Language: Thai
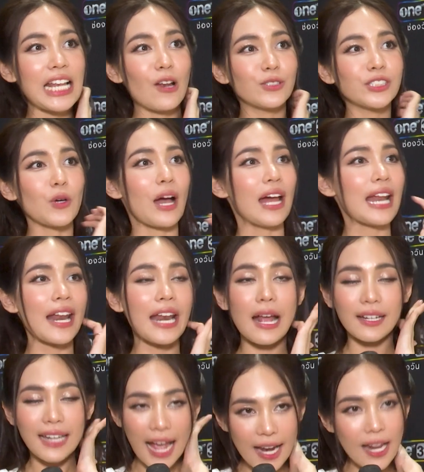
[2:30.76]
เรารู้สึกว่า
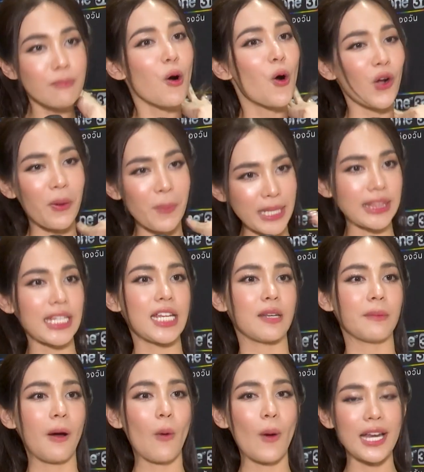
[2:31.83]
ถ้าได้มงก็ไม่ติด
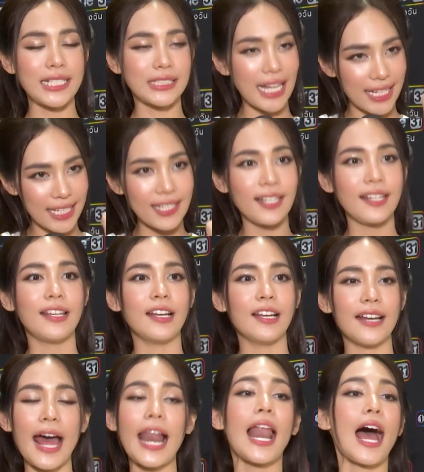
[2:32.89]
เพราะว่านิสัยดี
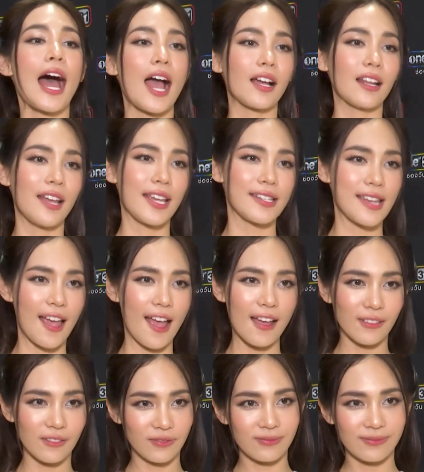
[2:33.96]
น่ารักอะไรอย่างเงี้ย
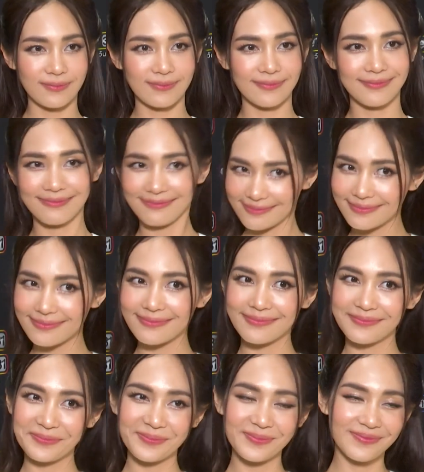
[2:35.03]

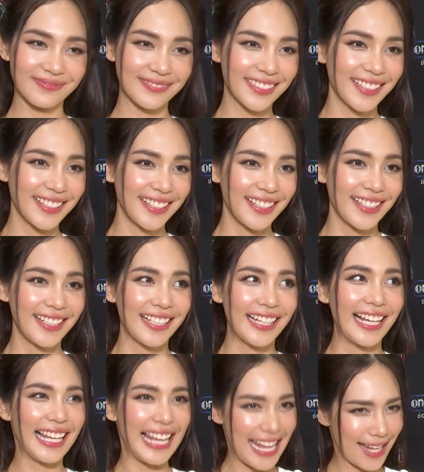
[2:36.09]
ก็คือเราเล็งไว้เลย
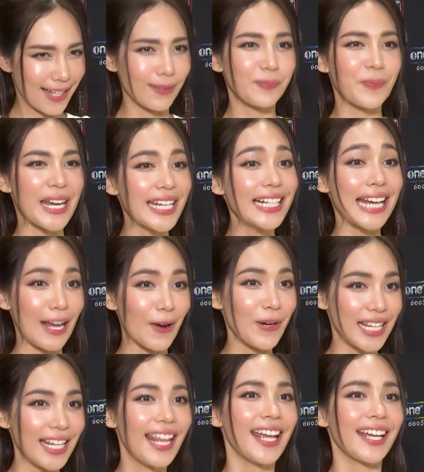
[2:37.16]
เล็งเป็นหนึ่งในคน
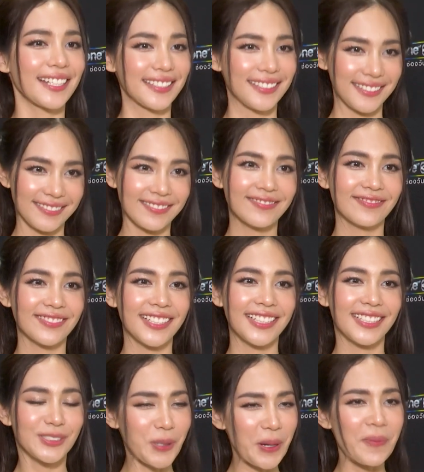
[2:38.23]
ที่เล็ง
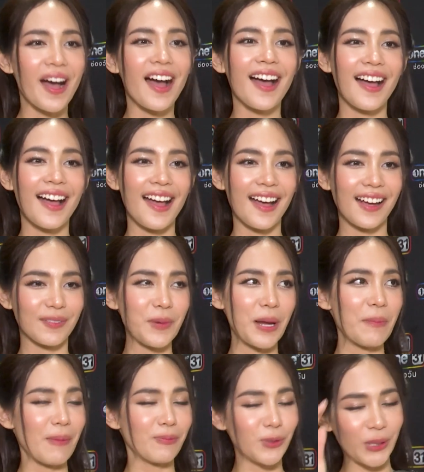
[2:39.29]
สวยมากเหมื
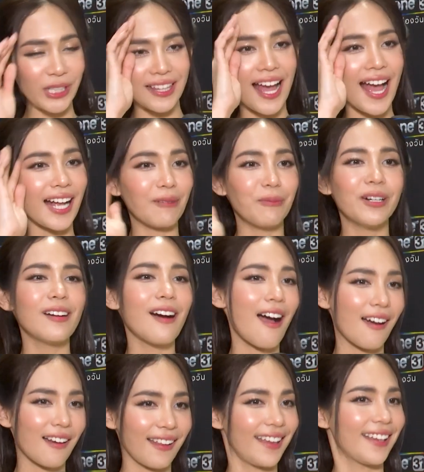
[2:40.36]
อนแบบตุ๊กตากระเบื้อ
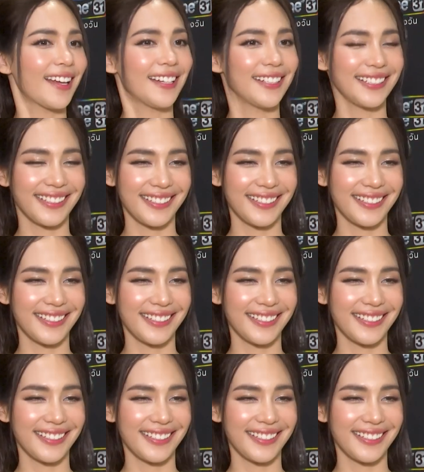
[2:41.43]
งอะไรอย่างเงี้ย